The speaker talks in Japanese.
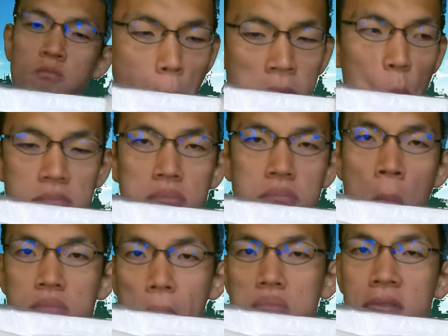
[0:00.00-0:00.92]
うん、目を
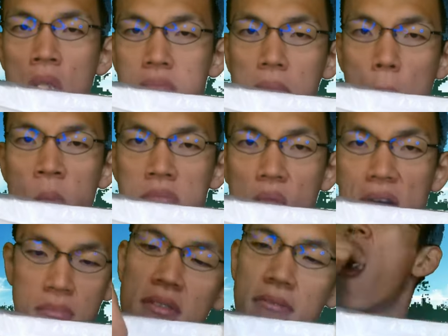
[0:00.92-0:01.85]
見開くんで
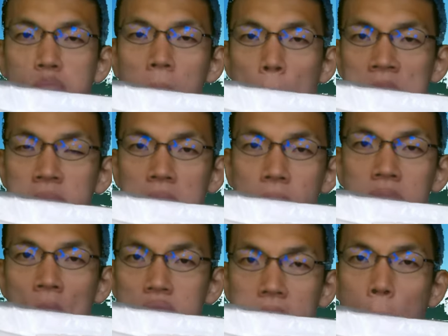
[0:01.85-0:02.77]
すけど、食
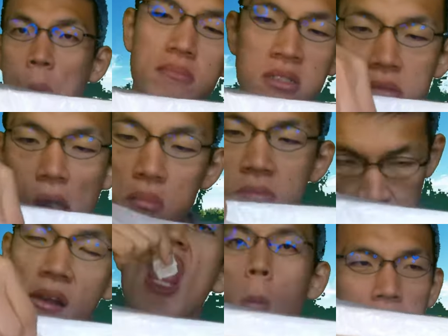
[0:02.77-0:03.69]
べ
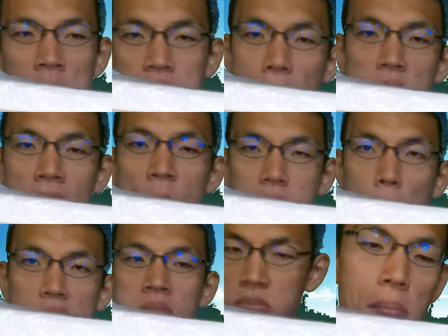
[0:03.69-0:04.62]
続けていくとだんだんな、